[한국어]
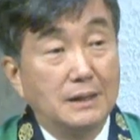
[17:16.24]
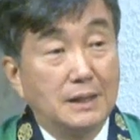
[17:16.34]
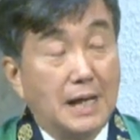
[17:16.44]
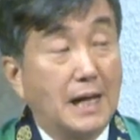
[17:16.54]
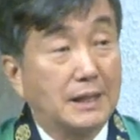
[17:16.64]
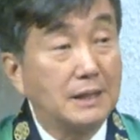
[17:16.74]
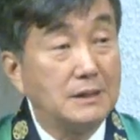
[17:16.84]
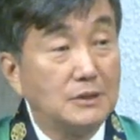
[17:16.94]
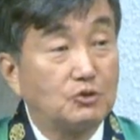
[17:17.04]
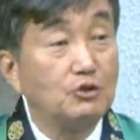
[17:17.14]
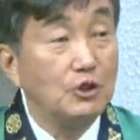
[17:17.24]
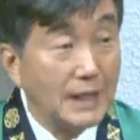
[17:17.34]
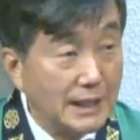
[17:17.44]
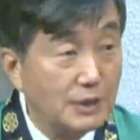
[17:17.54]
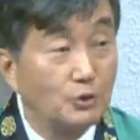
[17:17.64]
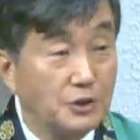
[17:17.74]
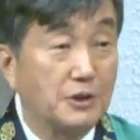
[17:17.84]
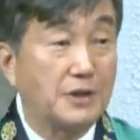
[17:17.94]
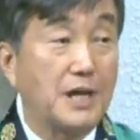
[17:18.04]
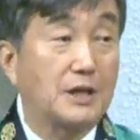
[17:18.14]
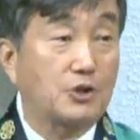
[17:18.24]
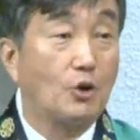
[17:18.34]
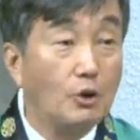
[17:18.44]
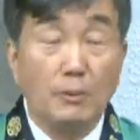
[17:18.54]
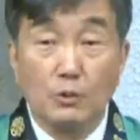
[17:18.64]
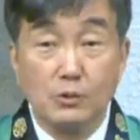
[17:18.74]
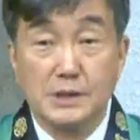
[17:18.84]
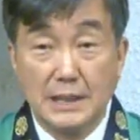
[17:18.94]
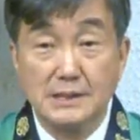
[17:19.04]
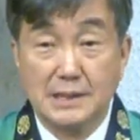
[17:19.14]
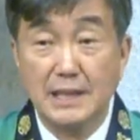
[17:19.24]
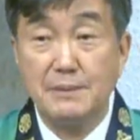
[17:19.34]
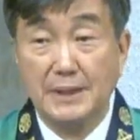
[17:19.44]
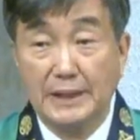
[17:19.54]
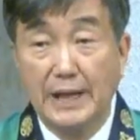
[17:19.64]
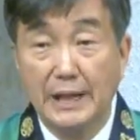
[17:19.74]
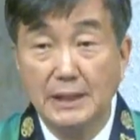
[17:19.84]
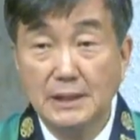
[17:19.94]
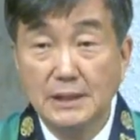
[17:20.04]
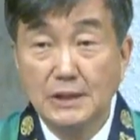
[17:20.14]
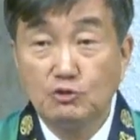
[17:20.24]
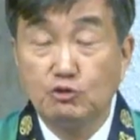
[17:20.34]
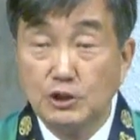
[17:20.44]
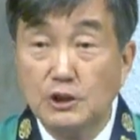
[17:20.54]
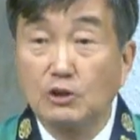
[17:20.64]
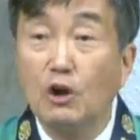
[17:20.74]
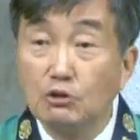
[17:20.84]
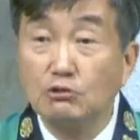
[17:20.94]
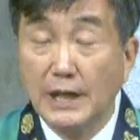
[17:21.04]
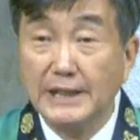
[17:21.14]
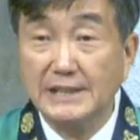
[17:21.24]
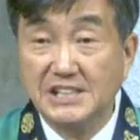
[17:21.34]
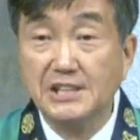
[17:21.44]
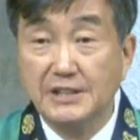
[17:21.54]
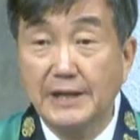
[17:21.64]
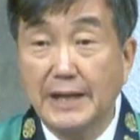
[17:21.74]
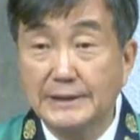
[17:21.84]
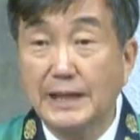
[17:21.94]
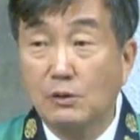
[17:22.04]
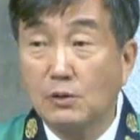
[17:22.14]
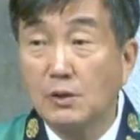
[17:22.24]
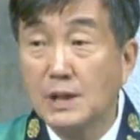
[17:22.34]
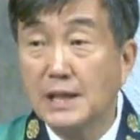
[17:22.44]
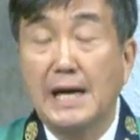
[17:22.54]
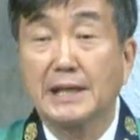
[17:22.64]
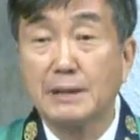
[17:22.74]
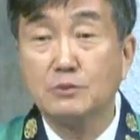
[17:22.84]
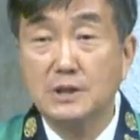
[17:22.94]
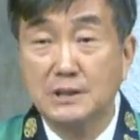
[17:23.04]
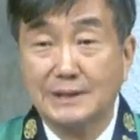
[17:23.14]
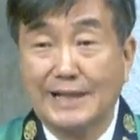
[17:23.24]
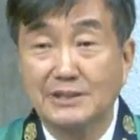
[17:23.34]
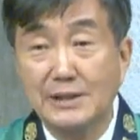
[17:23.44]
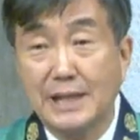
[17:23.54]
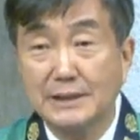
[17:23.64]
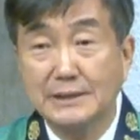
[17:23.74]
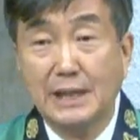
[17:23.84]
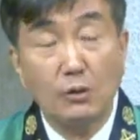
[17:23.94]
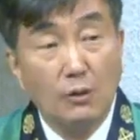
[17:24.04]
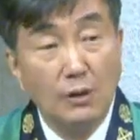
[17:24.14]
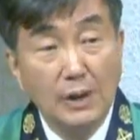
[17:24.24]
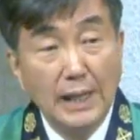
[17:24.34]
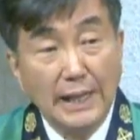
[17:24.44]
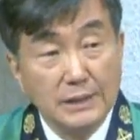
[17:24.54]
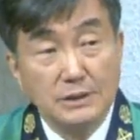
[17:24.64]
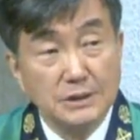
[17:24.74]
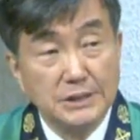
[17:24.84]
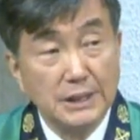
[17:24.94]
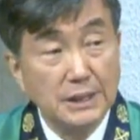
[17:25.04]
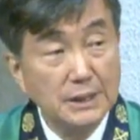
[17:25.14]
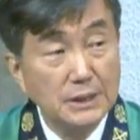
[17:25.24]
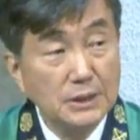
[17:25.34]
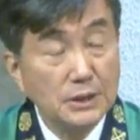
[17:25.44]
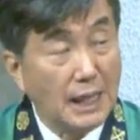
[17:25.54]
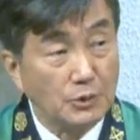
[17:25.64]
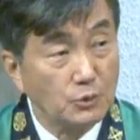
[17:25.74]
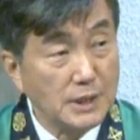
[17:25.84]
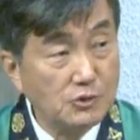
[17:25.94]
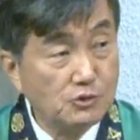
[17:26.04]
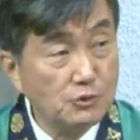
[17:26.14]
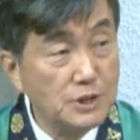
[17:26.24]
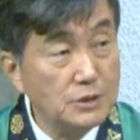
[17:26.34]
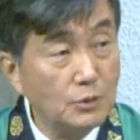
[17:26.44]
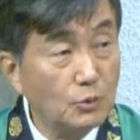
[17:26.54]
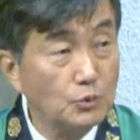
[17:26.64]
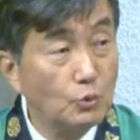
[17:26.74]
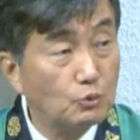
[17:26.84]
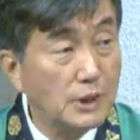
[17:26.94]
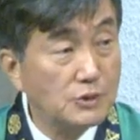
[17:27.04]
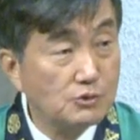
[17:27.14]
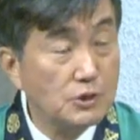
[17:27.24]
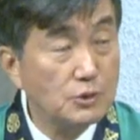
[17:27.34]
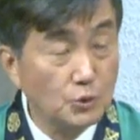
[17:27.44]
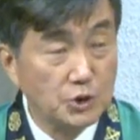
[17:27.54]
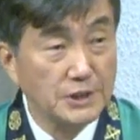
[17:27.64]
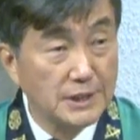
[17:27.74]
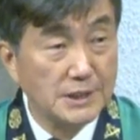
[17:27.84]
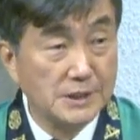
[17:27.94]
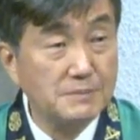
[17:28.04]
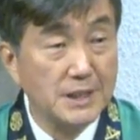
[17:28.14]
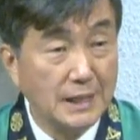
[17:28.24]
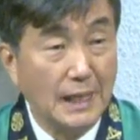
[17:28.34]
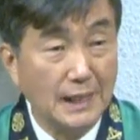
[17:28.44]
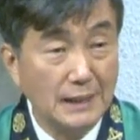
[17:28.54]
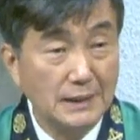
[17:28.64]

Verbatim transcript: 가게를 주일날에도 열어야 겨우 먹고 사는 사람에게 주의를 거룩하게 지켜야 한다고 가게 문을 닫아야 한다고 하는 것이 강요될 수 있는 혹은 요구될 수 있는 요청이겠습니까?